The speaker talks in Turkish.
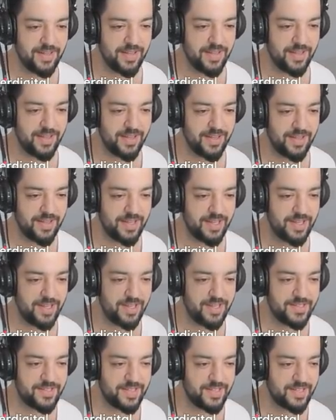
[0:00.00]

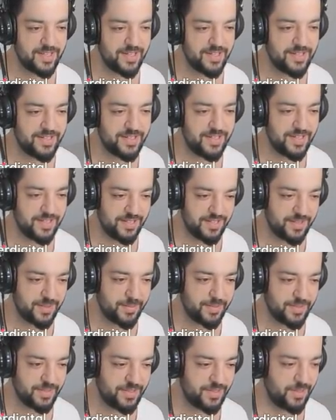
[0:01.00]
Ee, Sezer'in killine
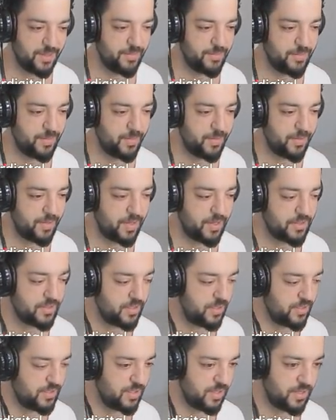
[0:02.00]
de bakacağım ama
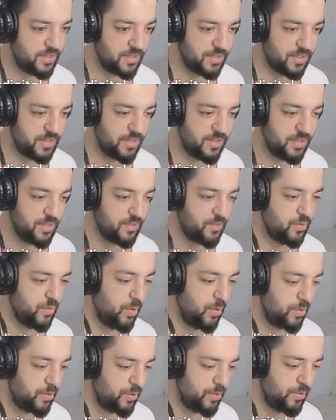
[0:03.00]
arkadaşlar e,
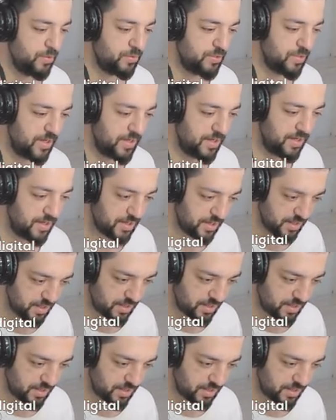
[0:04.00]
gördüğünüz üzere